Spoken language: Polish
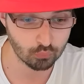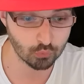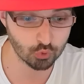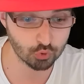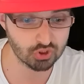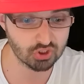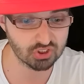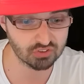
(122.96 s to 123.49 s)

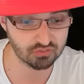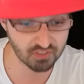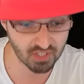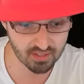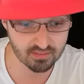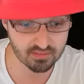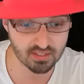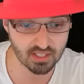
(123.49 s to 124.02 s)
Musisz
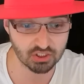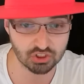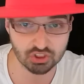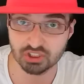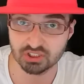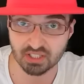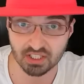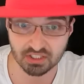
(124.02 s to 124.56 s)
więcej
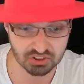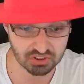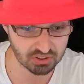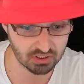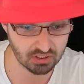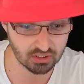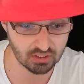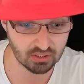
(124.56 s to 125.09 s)
czytać,
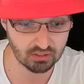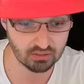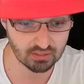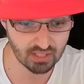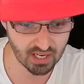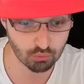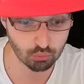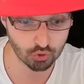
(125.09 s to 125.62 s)

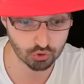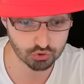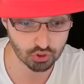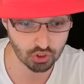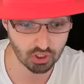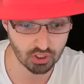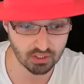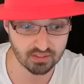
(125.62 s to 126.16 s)

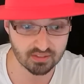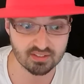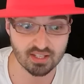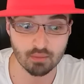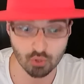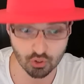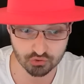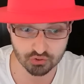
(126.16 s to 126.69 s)
nagłos i
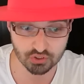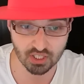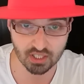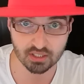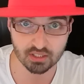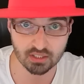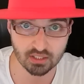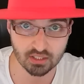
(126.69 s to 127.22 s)

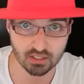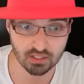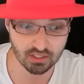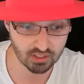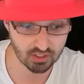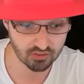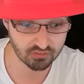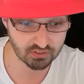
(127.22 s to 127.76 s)
samotnie.
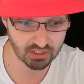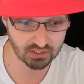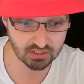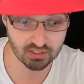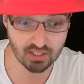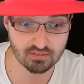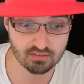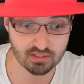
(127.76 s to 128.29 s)

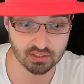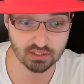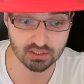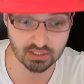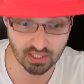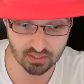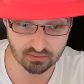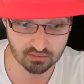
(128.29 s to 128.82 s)
Wtedy język
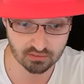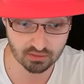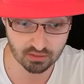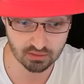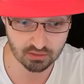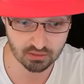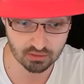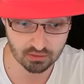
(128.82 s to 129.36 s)

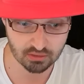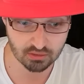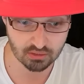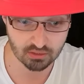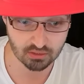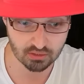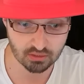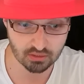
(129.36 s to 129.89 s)
giętki
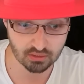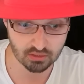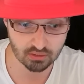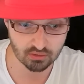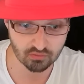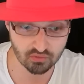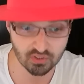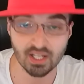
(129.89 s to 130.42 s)

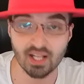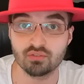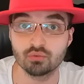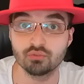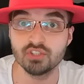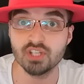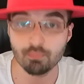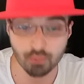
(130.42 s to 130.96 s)

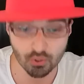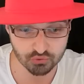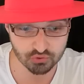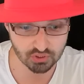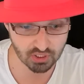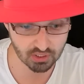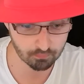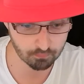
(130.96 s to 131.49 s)
wyrazów nie
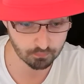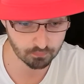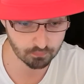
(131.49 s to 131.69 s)
potnie.